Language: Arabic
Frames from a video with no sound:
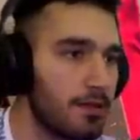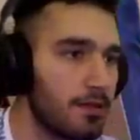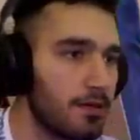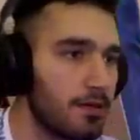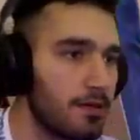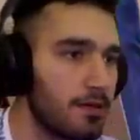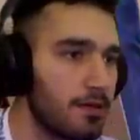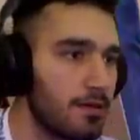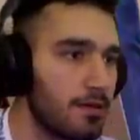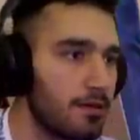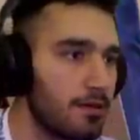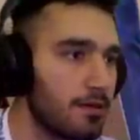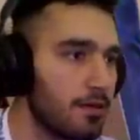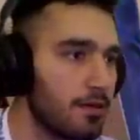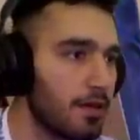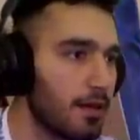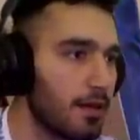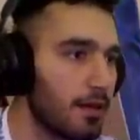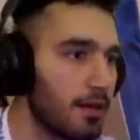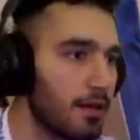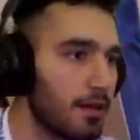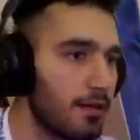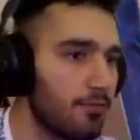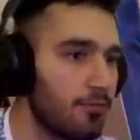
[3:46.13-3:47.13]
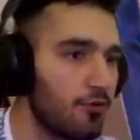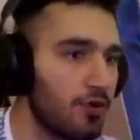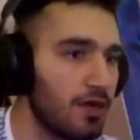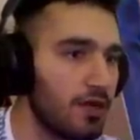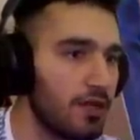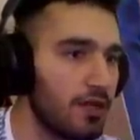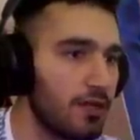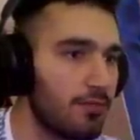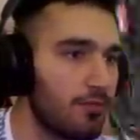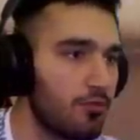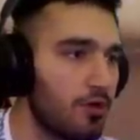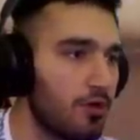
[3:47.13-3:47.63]
آه يلا مو
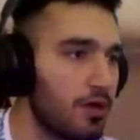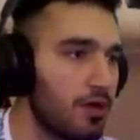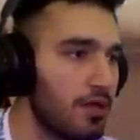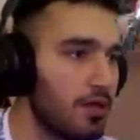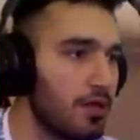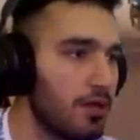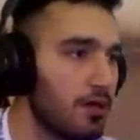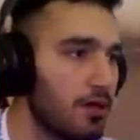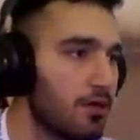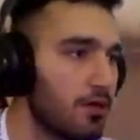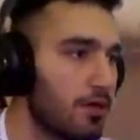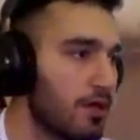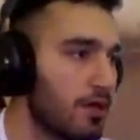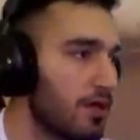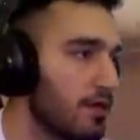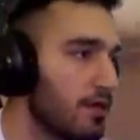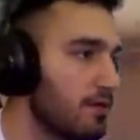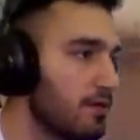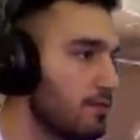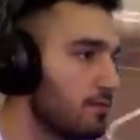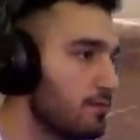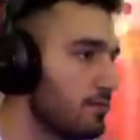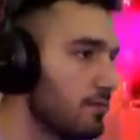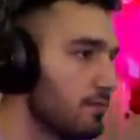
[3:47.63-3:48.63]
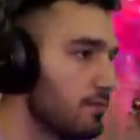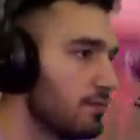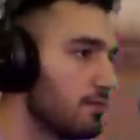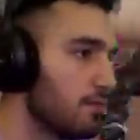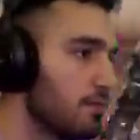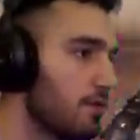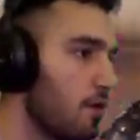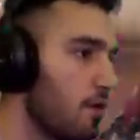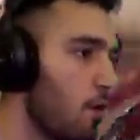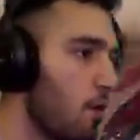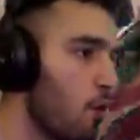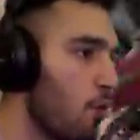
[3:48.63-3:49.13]
هذا مو هذا اوكي
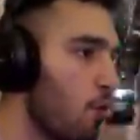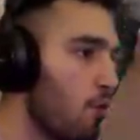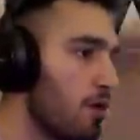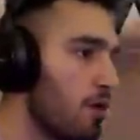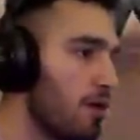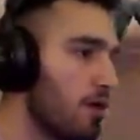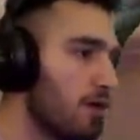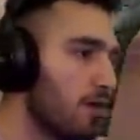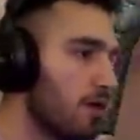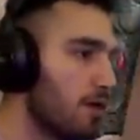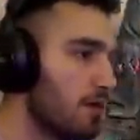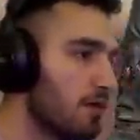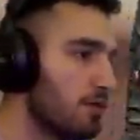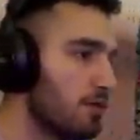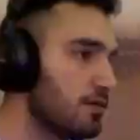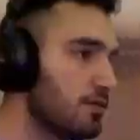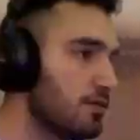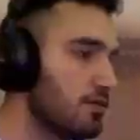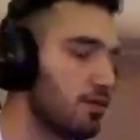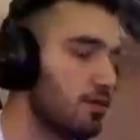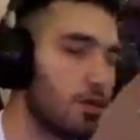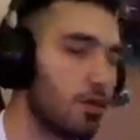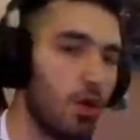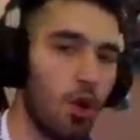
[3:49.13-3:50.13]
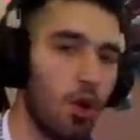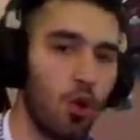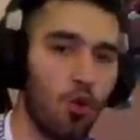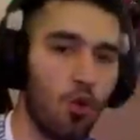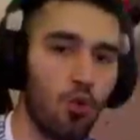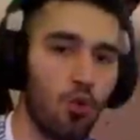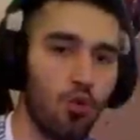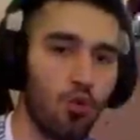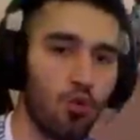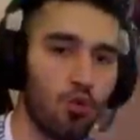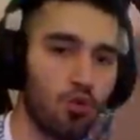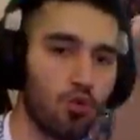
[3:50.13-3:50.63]
اولي
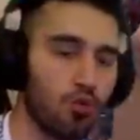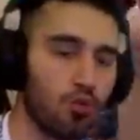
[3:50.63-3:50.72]
او